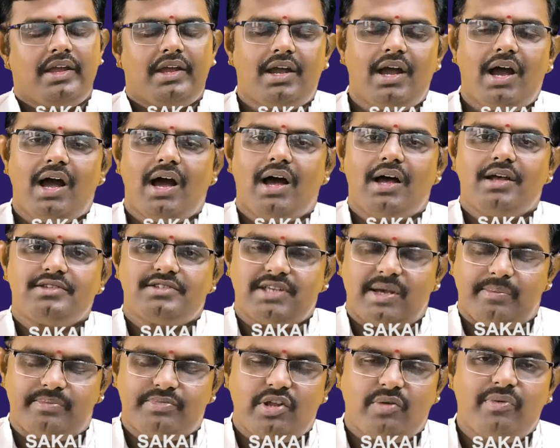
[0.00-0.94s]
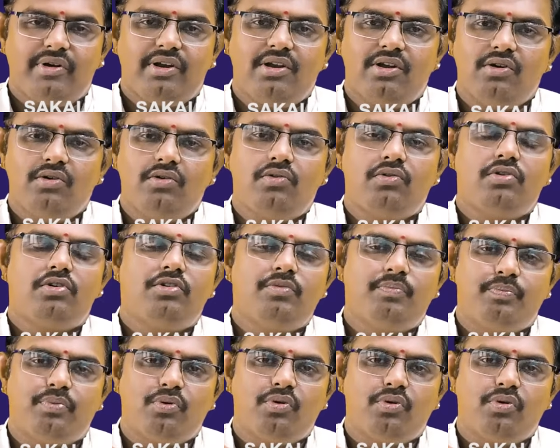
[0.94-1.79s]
ఇక సప్తమంలో గురుడు